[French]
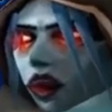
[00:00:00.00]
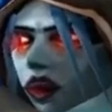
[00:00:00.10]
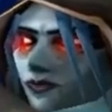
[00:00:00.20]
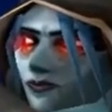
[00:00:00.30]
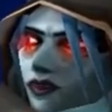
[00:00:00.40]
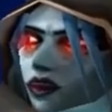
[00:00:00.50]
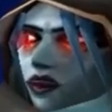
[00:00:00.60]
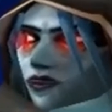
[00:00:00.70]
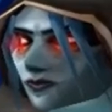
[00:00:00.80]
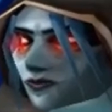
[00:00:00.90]
Vos
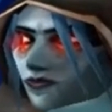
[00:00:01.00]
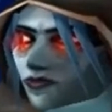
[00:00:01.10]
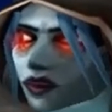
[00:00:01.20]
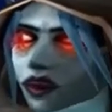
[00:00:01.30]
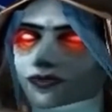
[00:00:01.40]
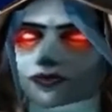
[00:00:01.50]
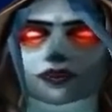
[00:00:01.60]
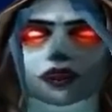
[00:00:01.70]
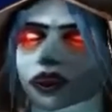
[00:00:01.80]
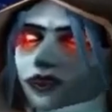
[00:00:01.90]
intrigants de frères ne
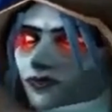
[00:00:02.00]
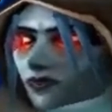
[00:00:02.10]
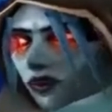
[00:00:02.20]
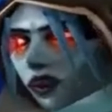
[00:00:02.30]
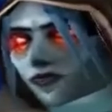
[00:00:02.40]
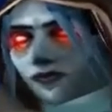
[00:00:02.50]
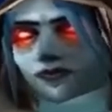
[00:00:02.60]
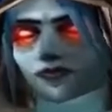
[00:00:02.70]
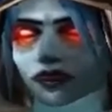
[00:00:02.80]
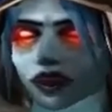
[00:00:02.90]
peuvent plus vous aider,
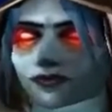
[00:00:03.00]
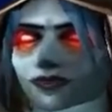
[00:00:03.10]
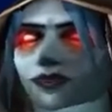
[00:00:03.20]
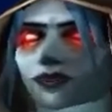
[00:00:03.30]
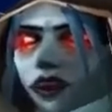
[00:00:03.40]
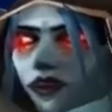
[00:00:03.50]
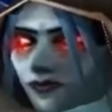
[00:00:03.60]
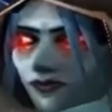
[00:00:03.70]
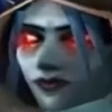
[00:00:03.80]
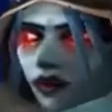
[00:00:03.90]

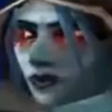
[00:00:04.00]
Varimatras.